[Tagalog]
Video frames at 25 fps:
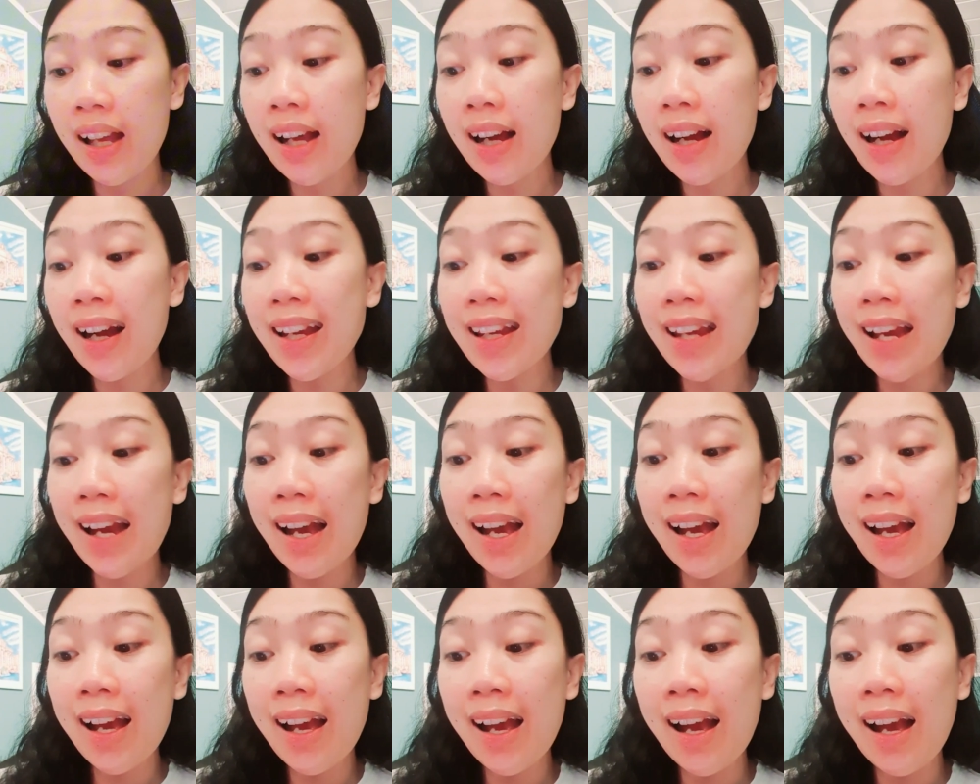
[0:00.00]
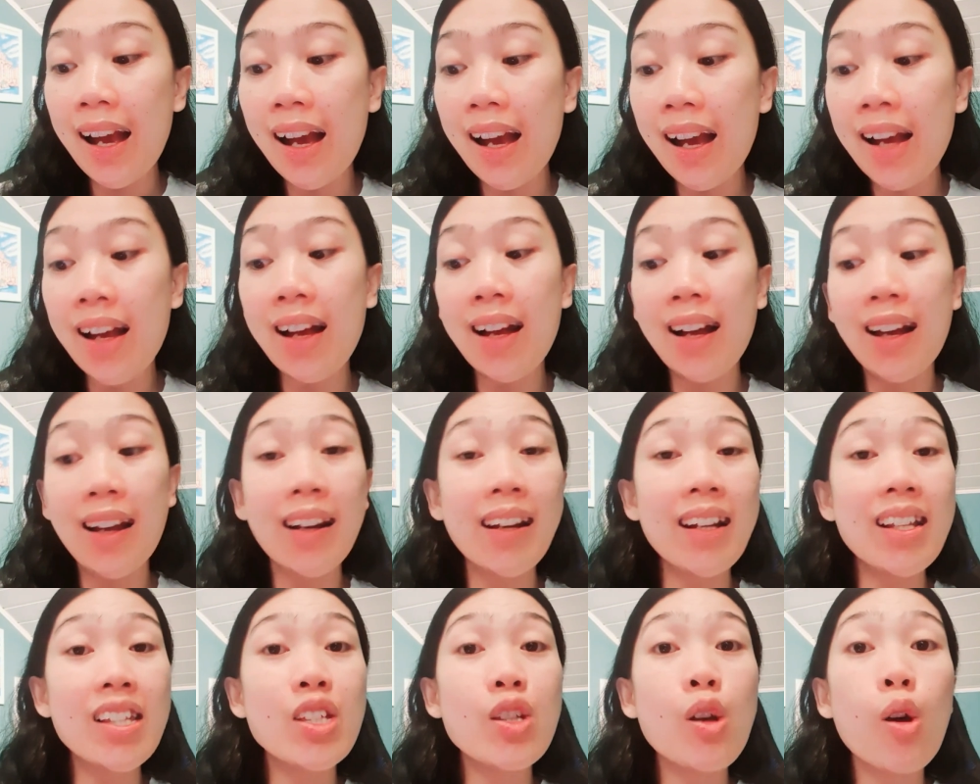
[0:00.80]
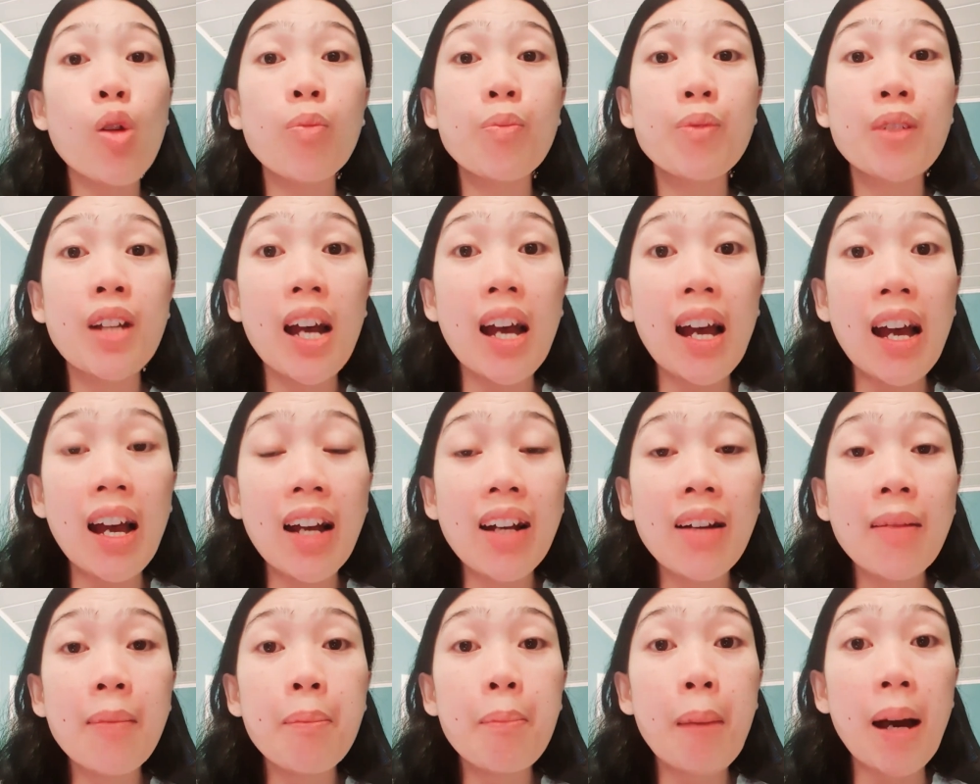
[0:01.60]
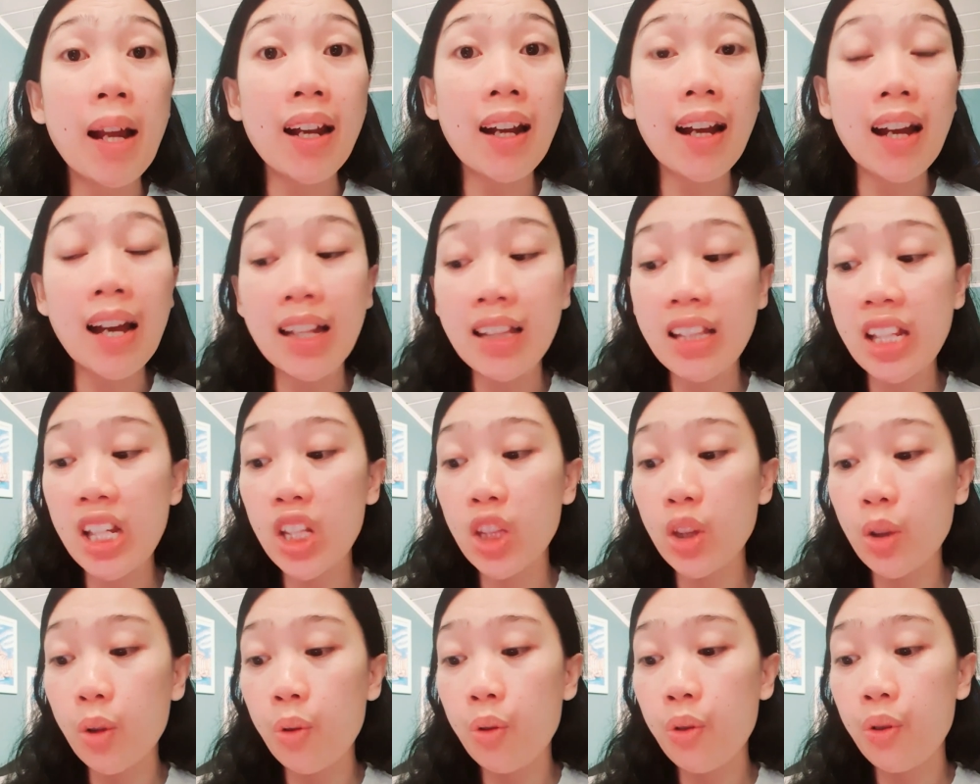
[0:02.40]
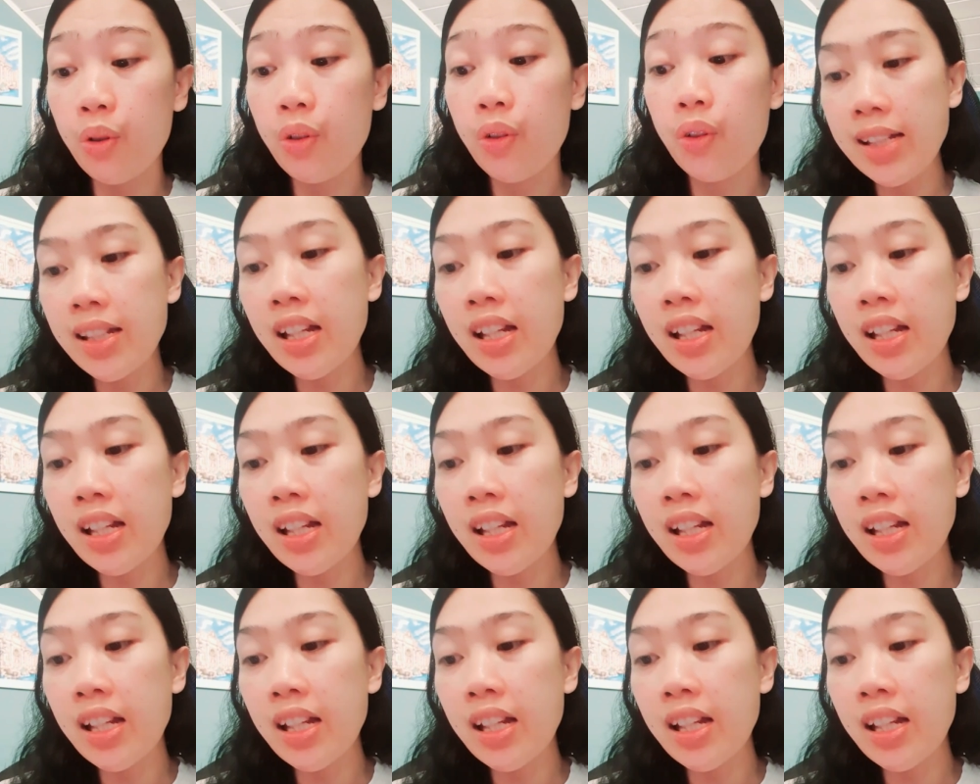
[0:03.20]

Kaya resolved ang marka dito.